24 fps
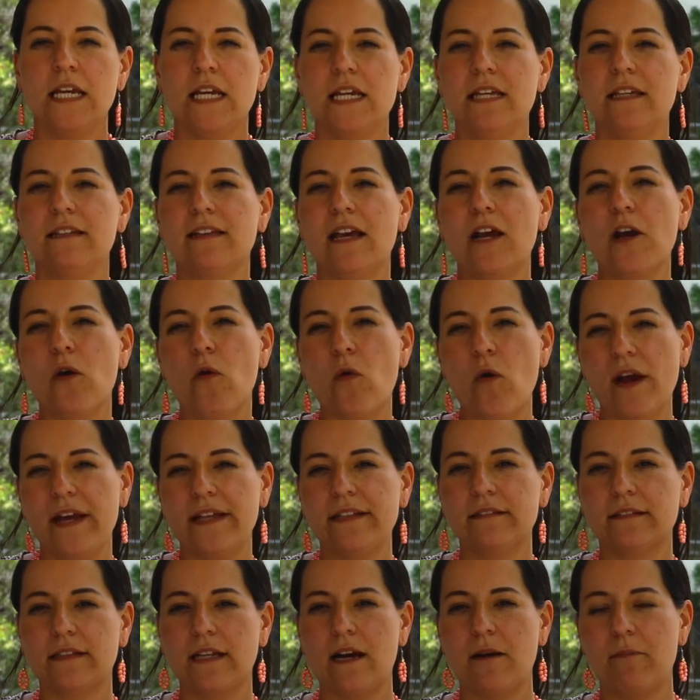y se
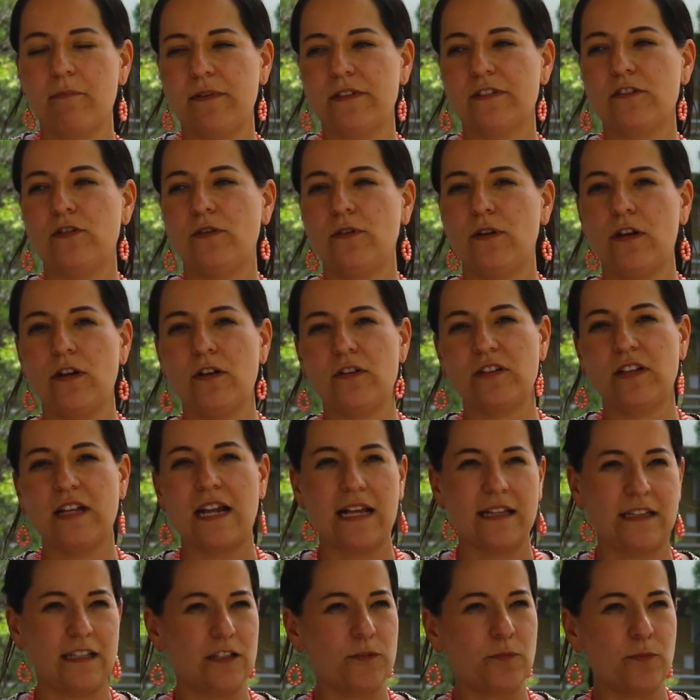encuentra pues que uno de los
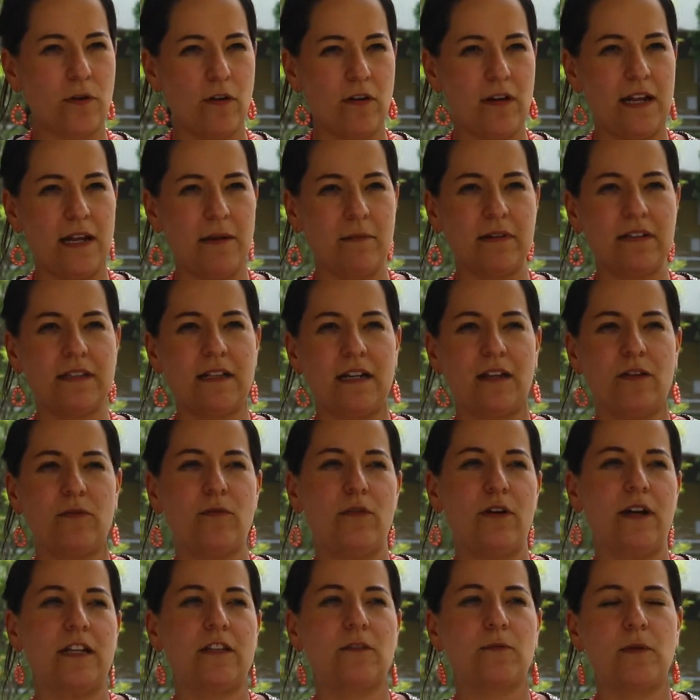grandes problemas de las
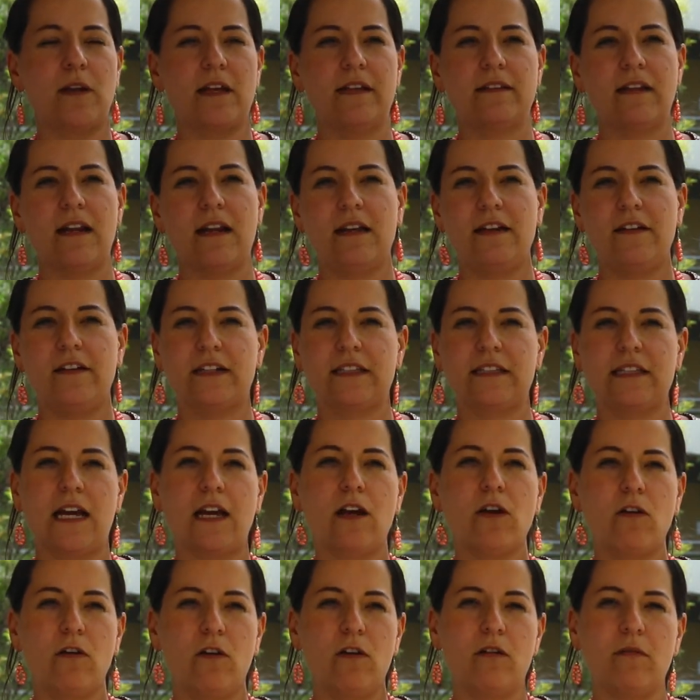mujeres privadas de la libertad
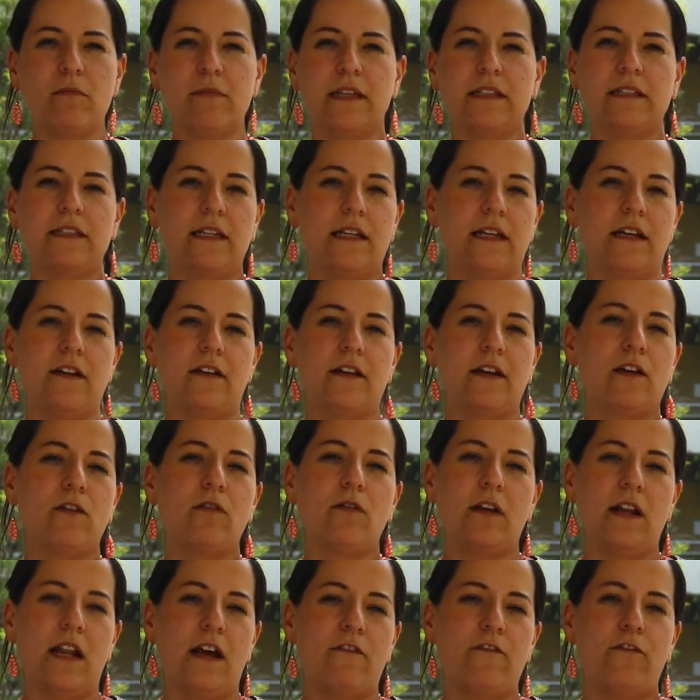en Colombia tiene que ver
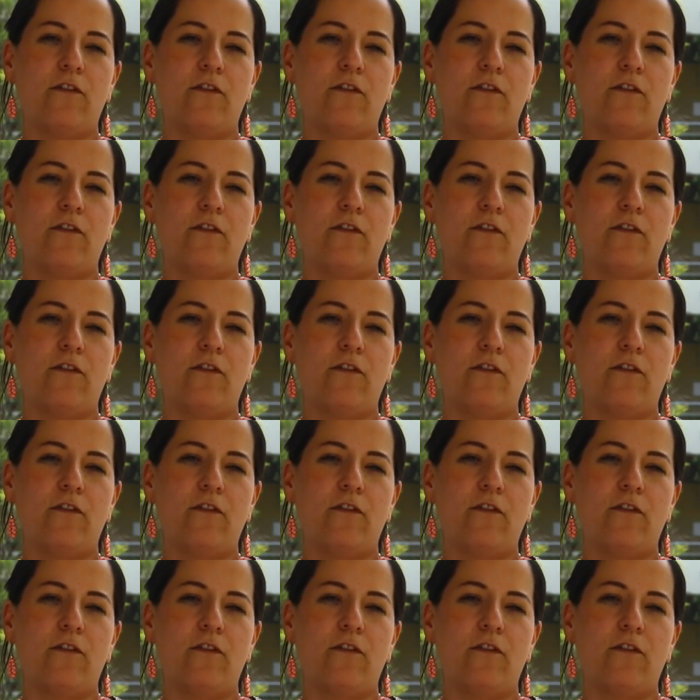con la